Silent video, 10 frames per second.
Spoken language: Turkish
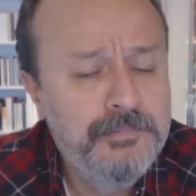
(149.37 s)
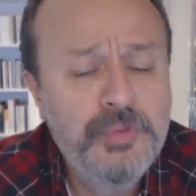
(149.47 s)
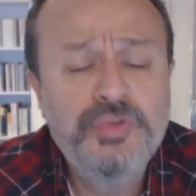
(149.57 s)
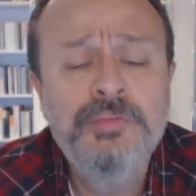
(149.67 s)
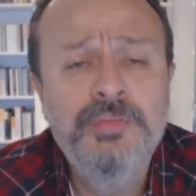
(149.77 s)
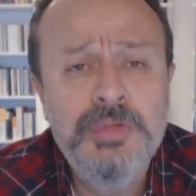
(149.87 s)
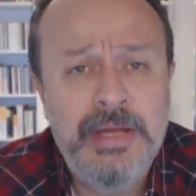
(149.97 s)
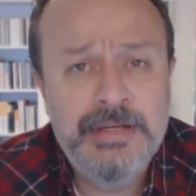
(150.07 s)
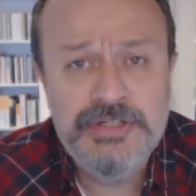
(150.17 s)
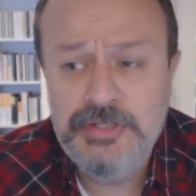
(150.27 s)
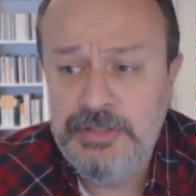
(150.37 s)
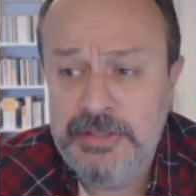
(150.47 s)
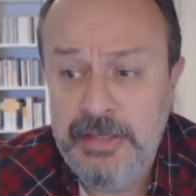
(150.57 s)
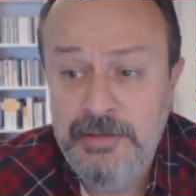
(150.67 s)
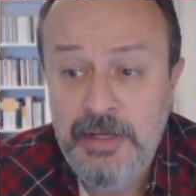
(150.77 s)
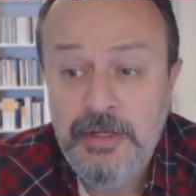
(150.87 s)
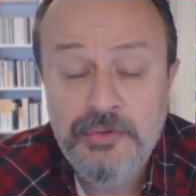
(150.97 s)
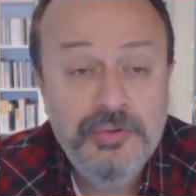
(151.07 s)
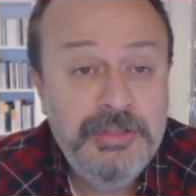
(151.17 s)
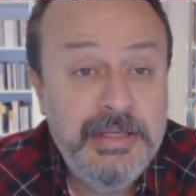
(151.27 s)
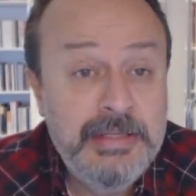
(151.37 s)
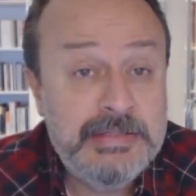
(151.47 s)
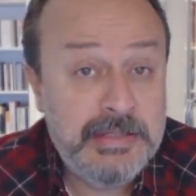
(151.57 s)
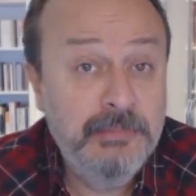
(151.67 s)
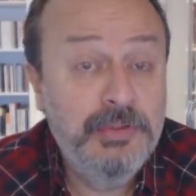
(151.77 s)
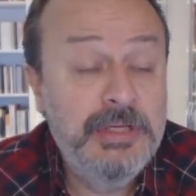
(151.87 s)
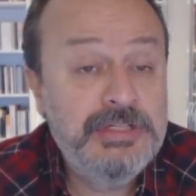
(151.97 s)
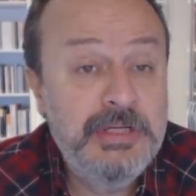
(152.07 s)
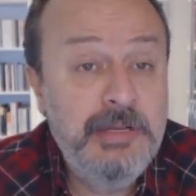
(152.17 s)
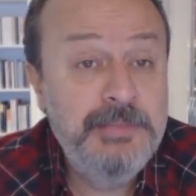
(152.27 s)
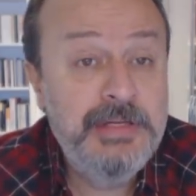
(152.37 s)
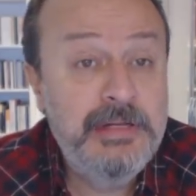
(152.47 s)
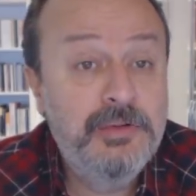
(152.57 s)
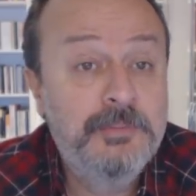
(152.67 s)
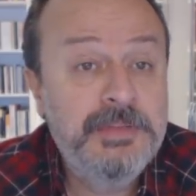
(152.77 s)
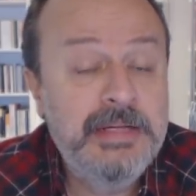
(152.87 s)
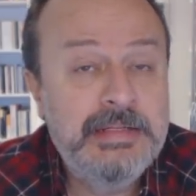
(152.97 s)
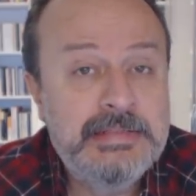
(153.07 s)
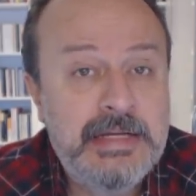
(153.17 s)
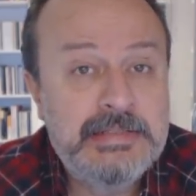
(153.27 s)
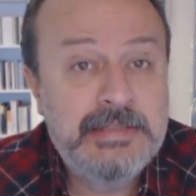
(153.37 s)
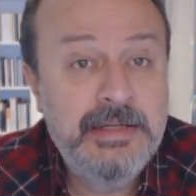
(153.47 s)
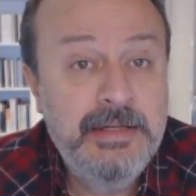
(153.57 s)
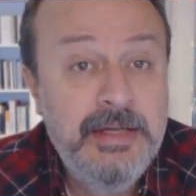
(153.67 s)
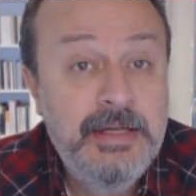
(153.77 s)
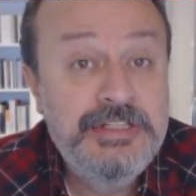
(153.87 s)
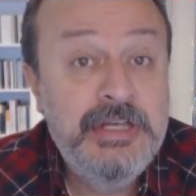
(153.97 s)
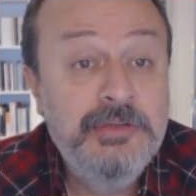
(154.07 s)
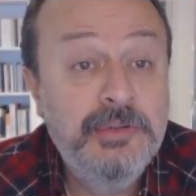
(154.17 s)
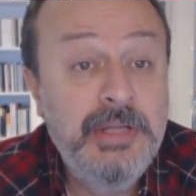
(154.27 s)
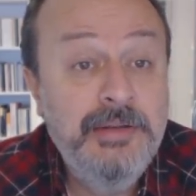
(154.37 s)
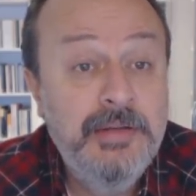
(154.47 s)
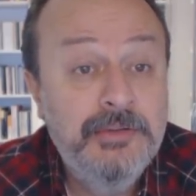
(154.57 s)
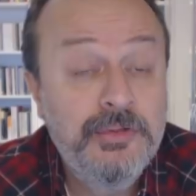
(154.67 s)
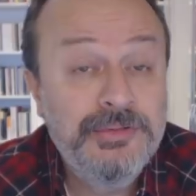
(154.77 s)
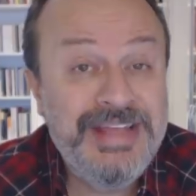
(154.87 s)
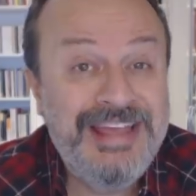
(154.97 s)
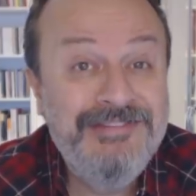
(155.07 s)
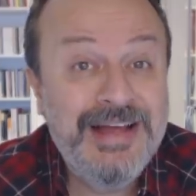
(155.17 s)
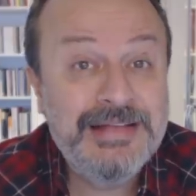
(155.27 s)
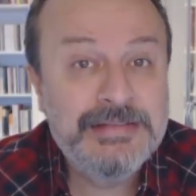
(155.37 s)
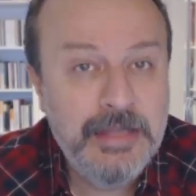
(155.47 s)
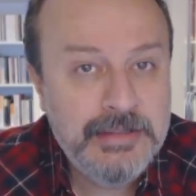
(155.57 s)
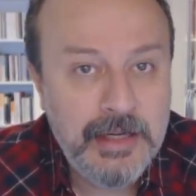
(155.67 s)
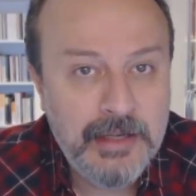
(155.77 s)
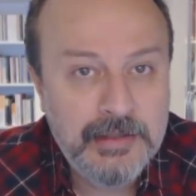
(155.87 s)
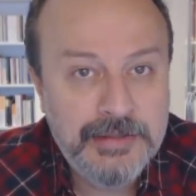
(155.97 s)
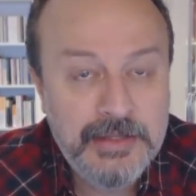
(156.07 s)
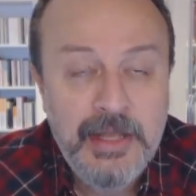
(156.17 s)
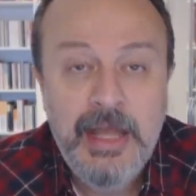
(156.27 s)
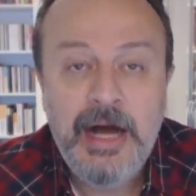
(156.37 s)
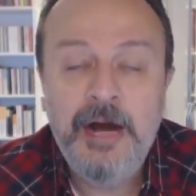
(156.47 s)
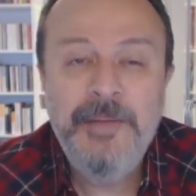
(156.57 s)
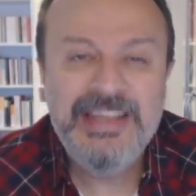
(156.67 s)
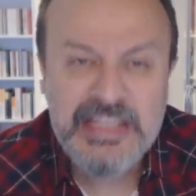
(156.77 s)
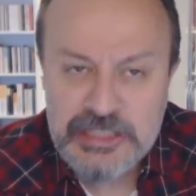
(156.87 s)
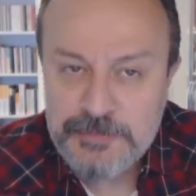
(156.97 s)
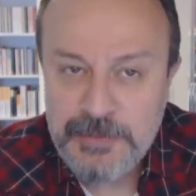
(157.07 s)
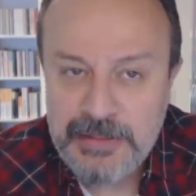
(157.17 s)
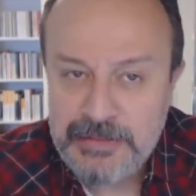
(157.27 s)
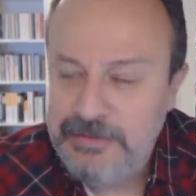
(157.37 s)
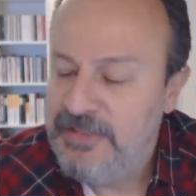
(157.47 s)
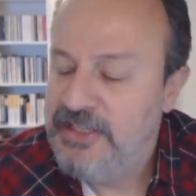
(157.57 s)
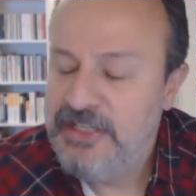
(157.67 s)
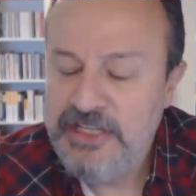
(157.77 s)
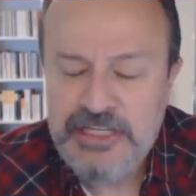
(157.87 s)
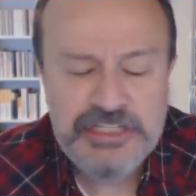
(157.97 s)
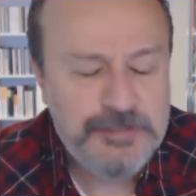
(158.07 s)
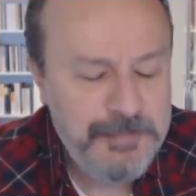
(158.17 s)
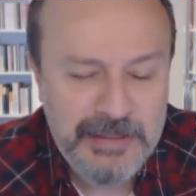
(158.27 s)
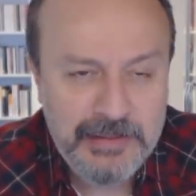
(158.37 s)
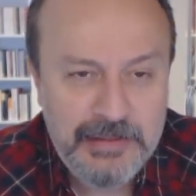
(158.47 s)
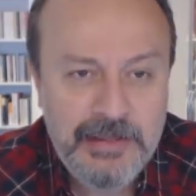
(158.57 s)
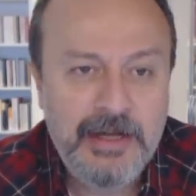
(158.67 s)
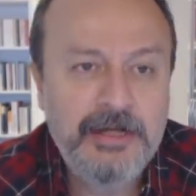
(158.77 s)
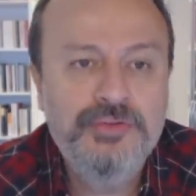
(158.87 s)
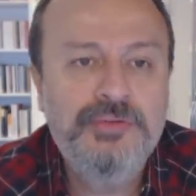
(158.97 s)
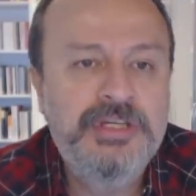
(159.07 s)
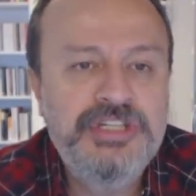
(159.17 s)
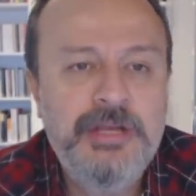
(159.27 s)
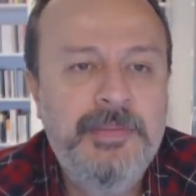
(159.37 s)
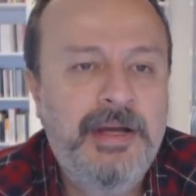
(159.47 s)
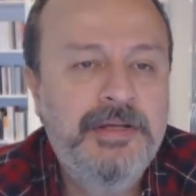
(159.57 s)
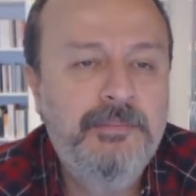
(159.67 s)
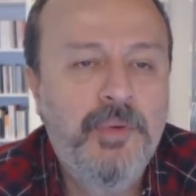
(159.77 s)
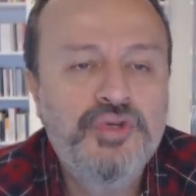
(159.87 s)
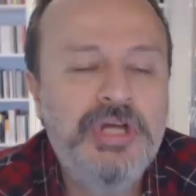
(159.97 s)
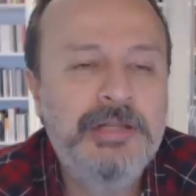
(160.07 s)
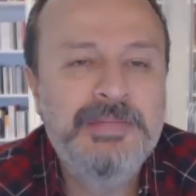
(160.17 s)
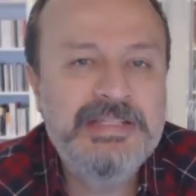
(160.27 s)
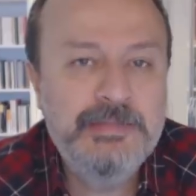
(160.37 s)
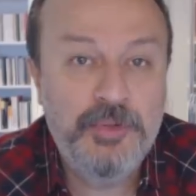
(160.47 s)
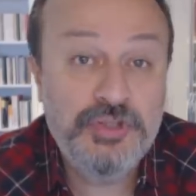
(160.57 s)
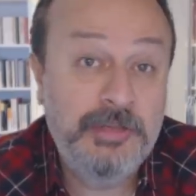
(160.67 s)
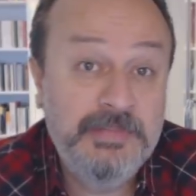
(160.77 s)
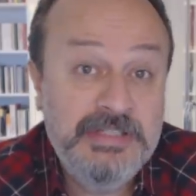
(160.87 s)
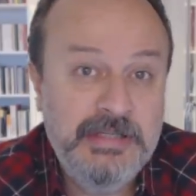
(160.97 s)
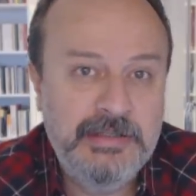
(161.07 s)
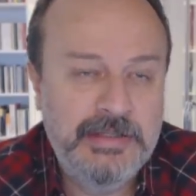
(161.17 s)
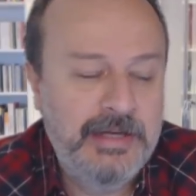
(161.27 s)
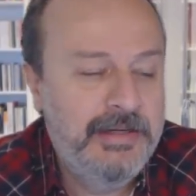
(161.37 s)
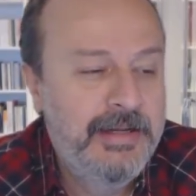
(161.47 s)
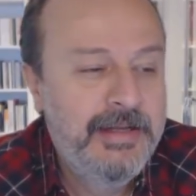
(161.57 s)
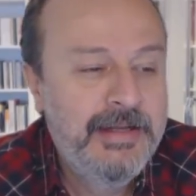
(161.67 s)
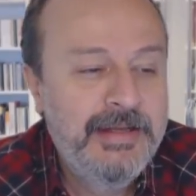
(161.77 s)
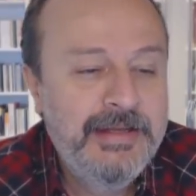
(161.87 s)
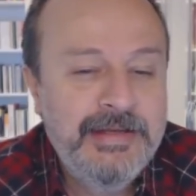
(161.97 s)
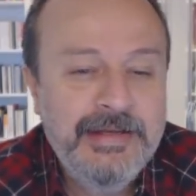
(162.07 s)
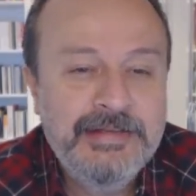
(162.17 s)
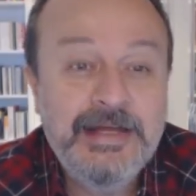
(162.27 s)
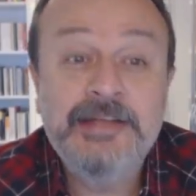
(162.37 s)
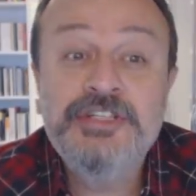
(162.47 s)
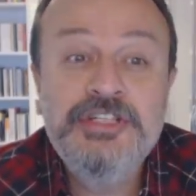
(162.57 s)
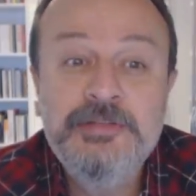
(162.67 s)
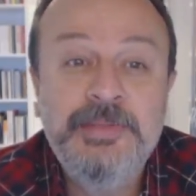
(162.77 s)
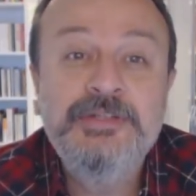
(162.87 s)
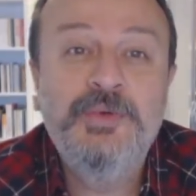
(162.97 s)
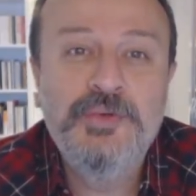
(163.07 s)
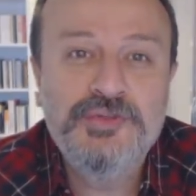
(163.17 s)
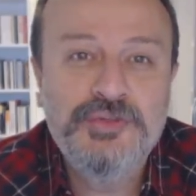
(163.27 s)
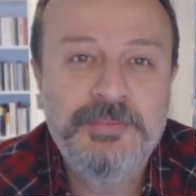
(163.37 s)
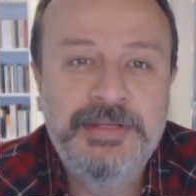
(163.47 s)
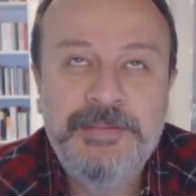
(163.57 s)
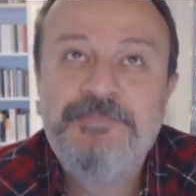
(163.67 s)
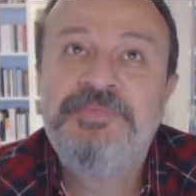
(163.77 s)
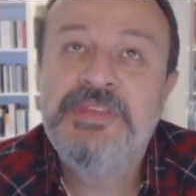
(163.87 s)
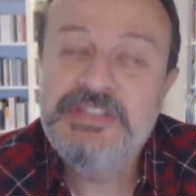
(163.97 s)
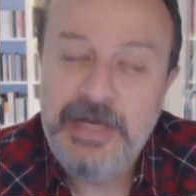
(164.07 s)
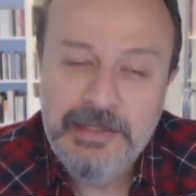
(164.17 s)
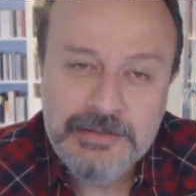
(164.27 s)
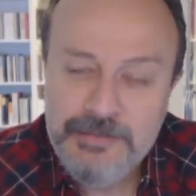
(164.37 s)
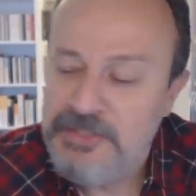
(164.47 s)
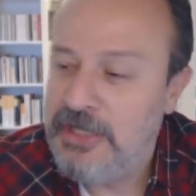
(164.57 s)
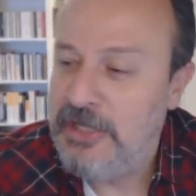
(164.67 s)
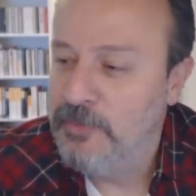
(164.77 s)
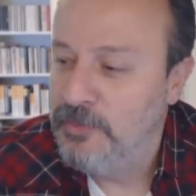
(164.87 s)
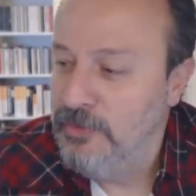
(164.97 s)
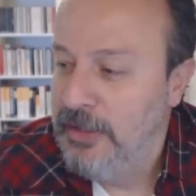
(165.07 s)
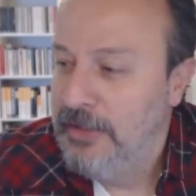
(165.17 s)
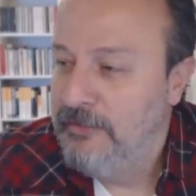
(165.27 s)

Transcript: bütün bunlar yaşanırken Türkiye İstanbul'da yaşanan bir helikopter kazasına şehit olan dört evladına da ağladı. Ama hiçbiri, hiçbiri Acun'la Şeyma'nın boşalması, boşanması kadar e, tartışılmadı, konuşulmadı. Sağlıklı bir şey mi bu?